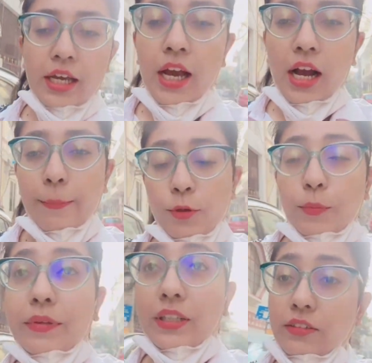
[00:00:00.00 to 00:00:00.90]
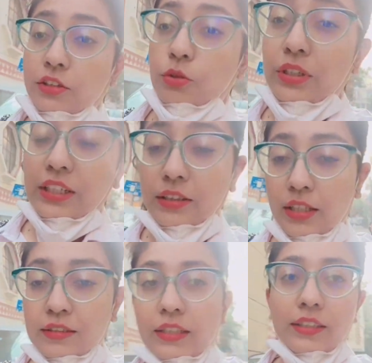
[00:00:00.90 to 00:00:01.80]
आपको मैं बता सकती हूँ कि
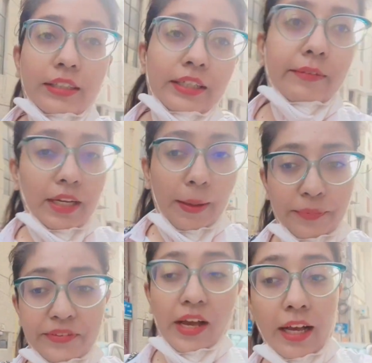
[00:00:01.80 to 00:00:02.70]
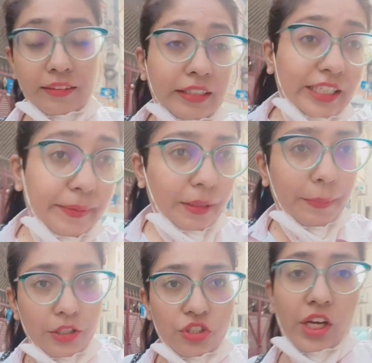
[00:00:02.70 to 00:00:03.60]
इतना ज़्यादा है कि इवन आप सांस लेने में ही
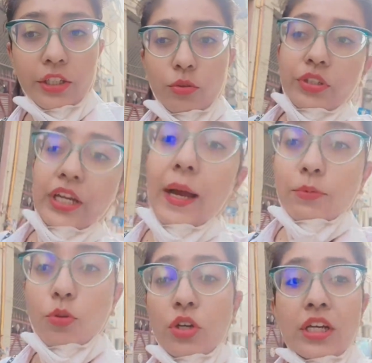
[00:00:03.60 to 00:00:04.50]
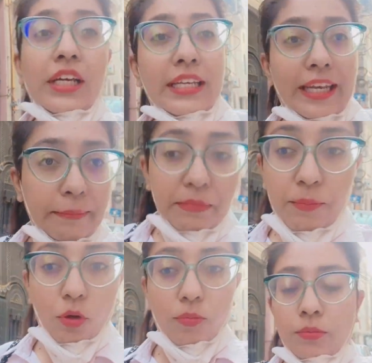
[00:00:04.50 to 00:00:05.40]
परेशानी हो रही है आपको नेक में
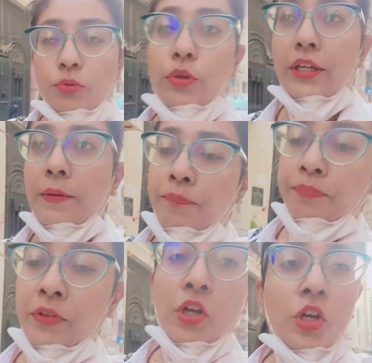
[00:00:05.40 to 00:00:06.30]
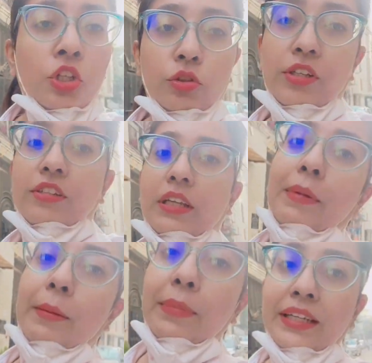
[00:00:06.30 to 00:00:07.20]
प्रॉब्लम हो रही है तो इसलिए
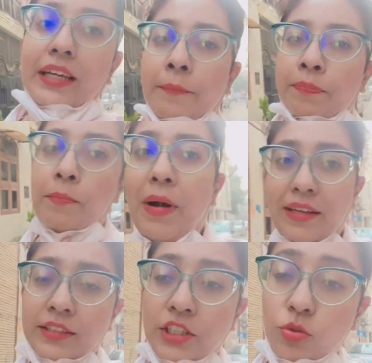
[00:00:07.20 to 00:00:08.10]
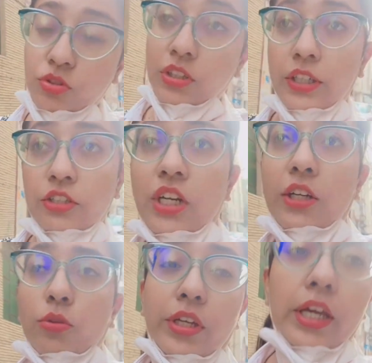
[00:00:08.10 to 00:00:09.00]
मैं भी ये मास्क ही यूज़ करने
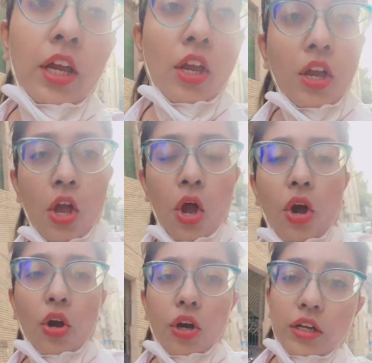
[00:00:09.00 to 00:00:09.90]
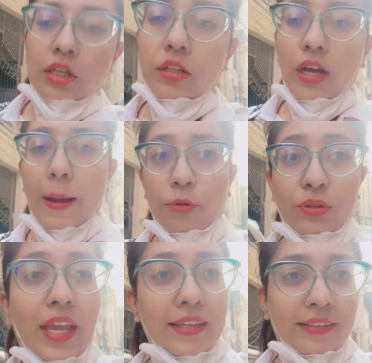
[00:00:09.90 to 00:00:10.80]
स्टार्ट हो गया और आप लोग
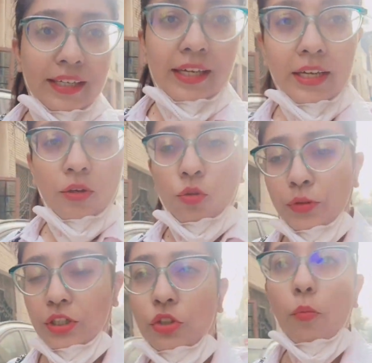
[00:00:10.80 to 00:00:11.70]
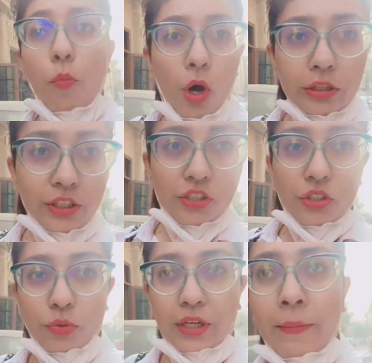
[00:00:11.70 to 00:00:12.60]
कैसे हैं होप करती हूँ बहुत अच्छे
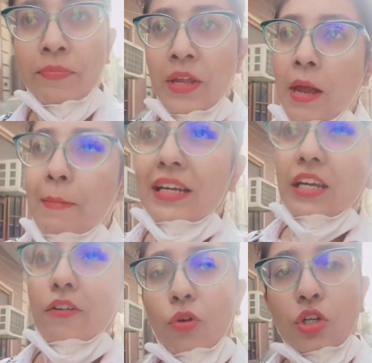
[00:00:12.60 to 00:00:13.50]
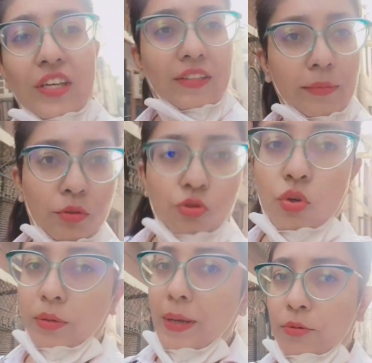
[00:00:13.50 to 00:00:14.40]
होंगे बाकी का ब्लॉग जैसा भी कुछ
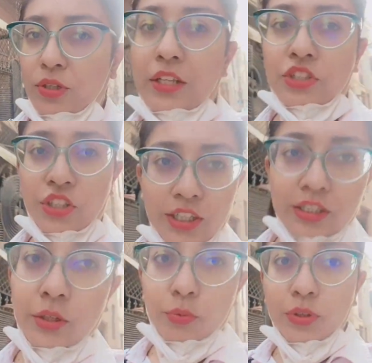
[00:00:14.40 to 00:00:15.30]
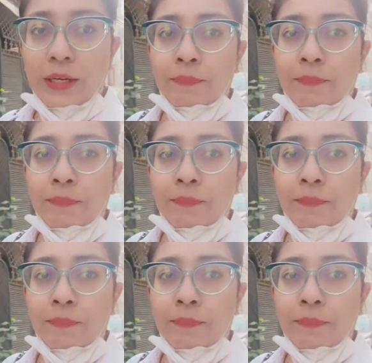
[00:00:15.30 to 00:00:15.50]
होगा मैं आप लोग साथ शेयर करूँगी